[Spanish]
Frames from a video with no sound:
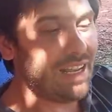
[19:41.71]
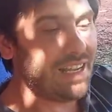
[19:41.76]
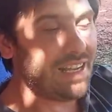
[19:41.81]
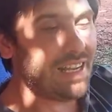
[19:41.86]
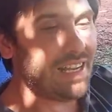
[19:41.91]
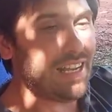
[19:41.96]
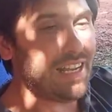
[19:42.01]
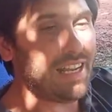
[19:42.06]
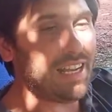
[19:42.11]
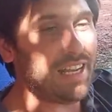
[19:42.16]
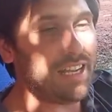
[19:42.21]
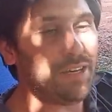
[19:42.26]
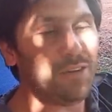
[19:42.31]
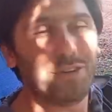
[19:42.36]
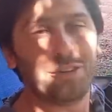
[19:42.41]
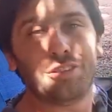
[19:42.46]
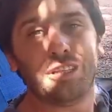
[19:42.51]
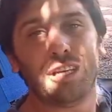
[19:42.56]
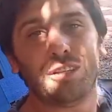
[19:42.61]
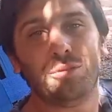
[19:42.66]
eh,
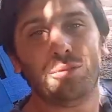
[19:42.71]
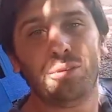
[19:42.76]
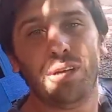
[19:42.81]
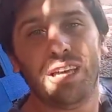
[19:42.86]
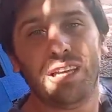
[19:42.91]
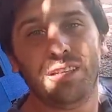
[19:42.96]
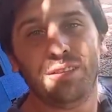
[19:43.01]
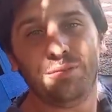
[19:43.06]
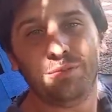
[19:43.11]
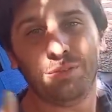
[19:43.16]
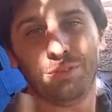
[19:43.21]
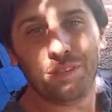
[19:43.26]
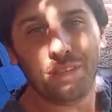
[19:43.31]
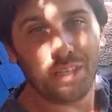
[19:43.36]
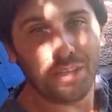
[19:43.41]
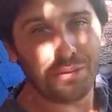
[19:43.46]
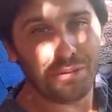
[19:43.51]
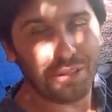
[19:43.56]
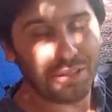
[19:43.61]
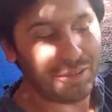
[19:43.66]
nos ayuda a
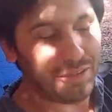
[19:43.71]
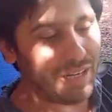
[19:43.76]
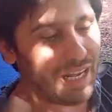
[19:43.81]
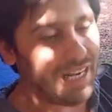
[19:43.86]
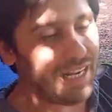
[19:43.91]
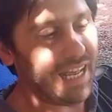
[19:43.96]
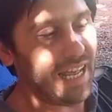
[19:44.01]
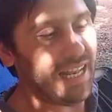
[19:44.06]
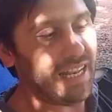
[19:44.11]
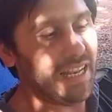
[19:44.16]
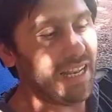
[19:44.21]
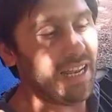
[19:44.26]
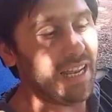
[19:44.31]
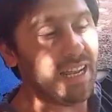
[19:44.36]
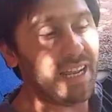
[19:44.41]
difundir nuestro canal,